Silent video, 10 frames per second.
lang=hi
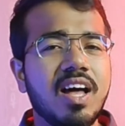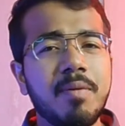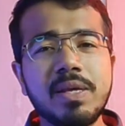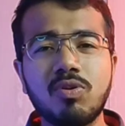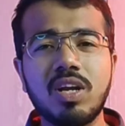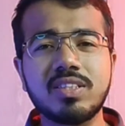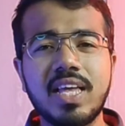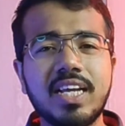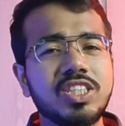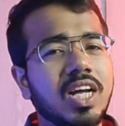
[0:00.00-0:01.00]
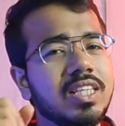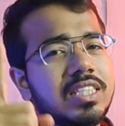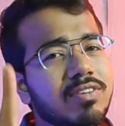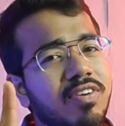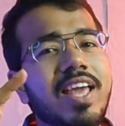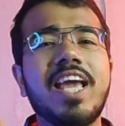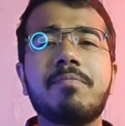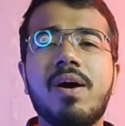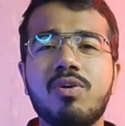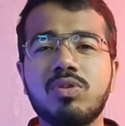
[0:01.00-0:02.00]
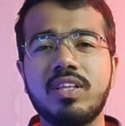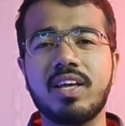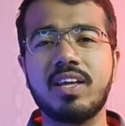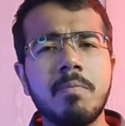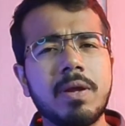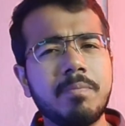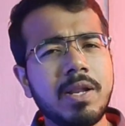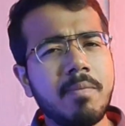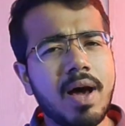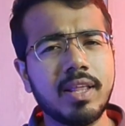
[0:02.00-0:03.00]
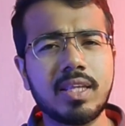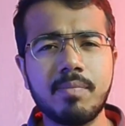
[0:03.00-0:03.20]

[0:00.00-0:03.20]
हमें तो लगता है कि शादी सिर्फ एक बार होती है पर अपने भारत के